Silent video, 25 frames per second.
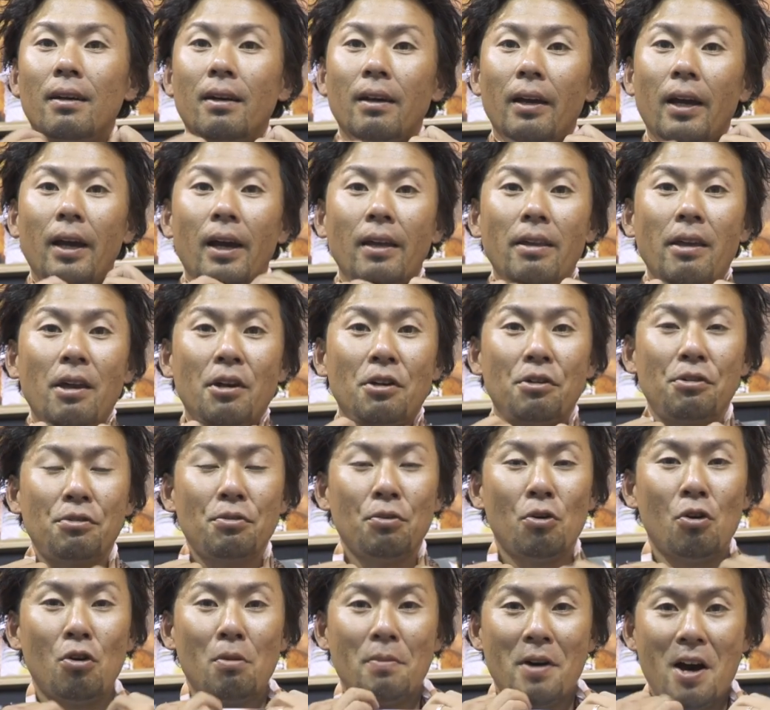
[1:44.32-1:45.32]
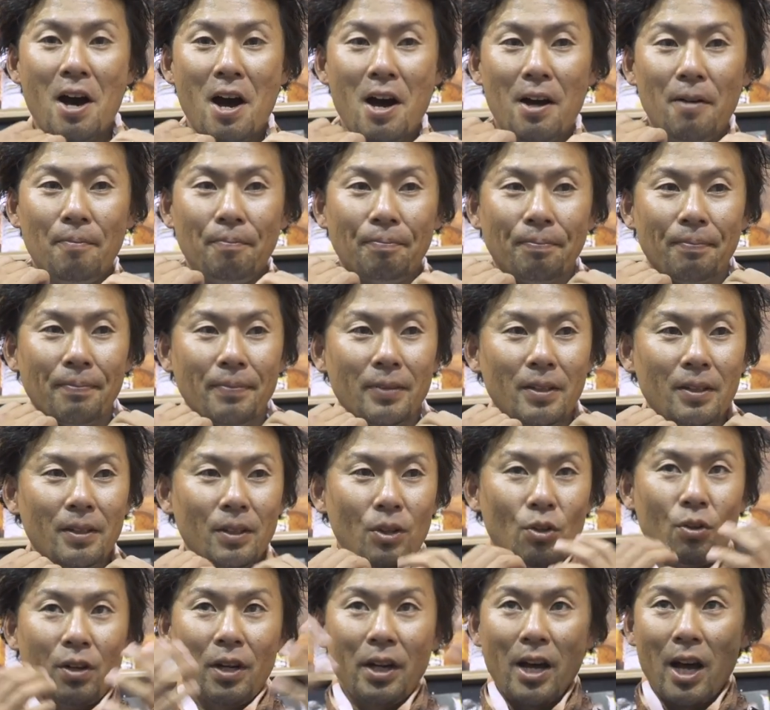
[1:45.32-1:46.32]

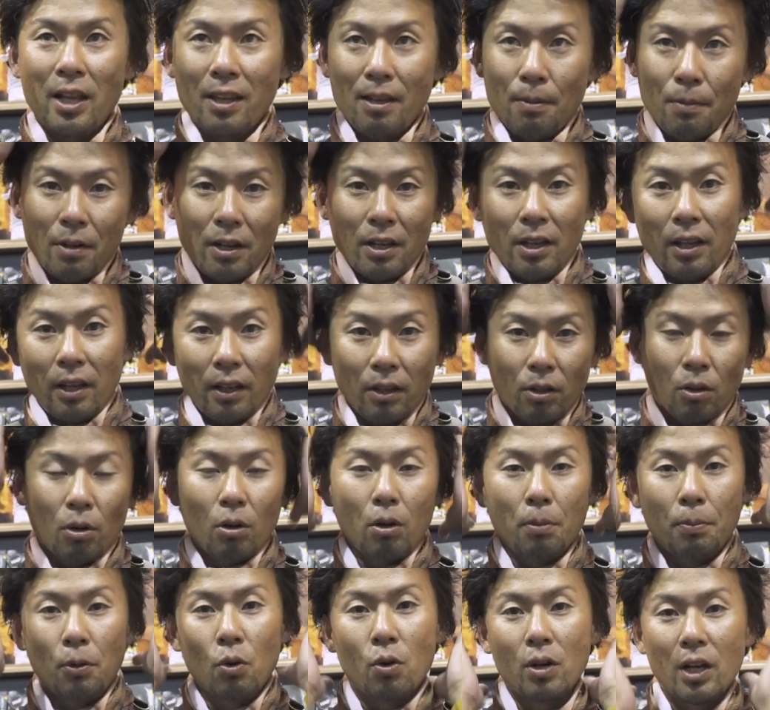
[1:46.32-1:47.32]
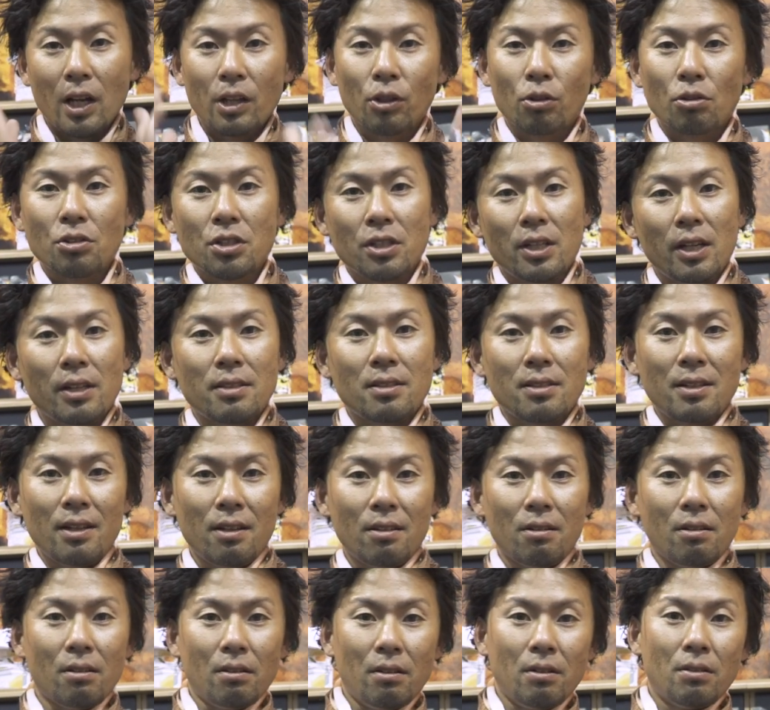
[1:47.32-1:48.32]
ネックウォーマーとかね、頭にこう防寒としてつ
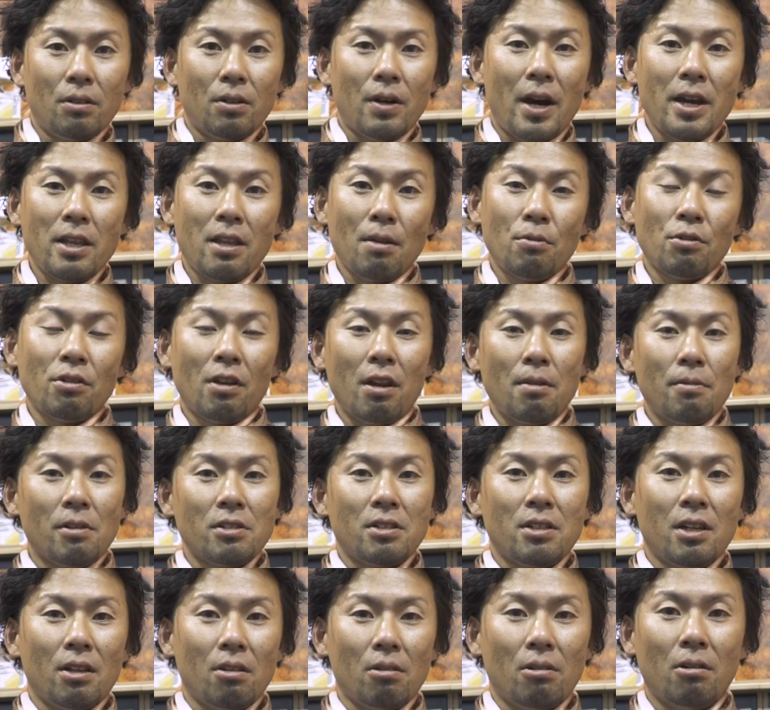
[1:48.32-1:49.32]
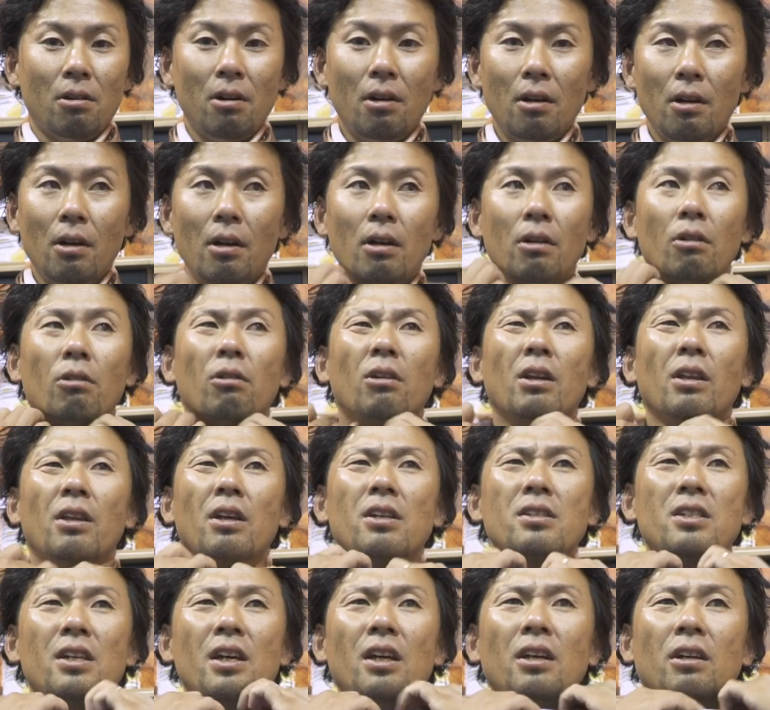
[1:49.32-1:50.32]
けるアイテムになりますけど、この、ね、
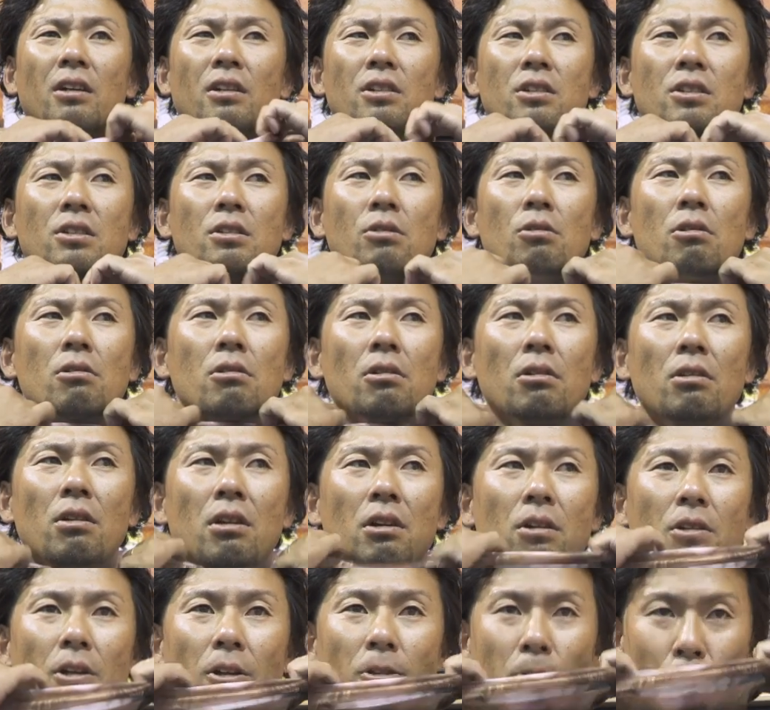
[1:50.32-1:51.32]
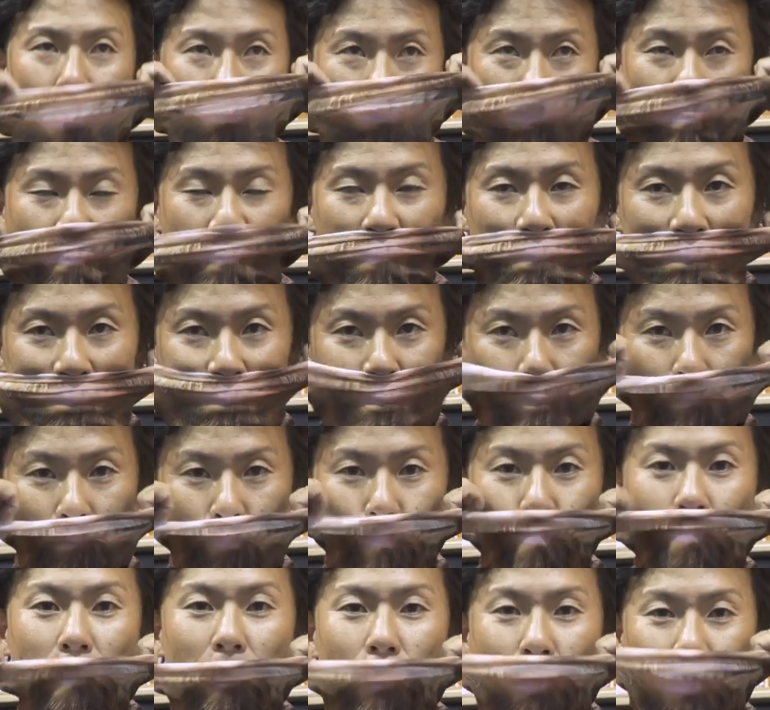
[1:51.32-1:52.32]
デザインがすごくユニークだと思うんですよね。もう一
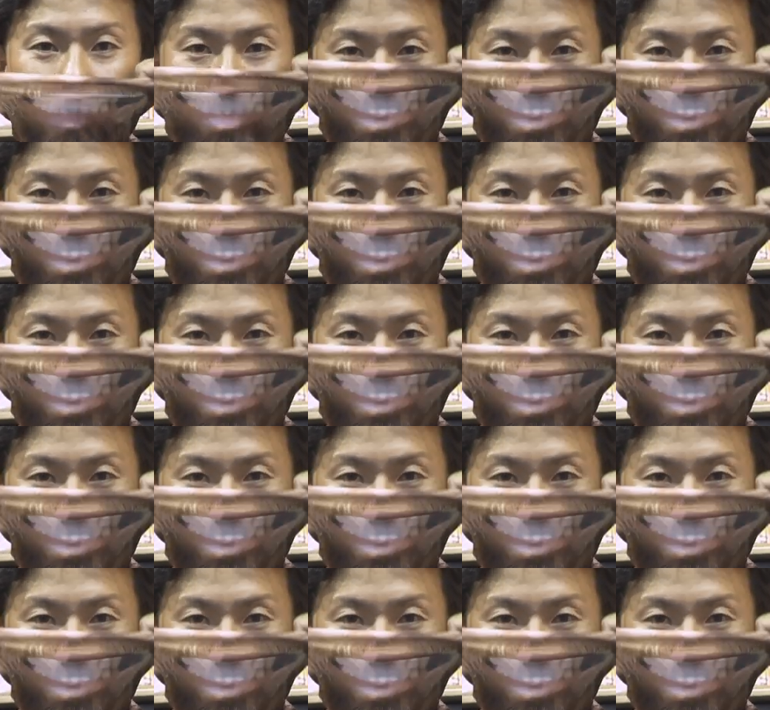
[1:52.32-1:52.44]
回やりま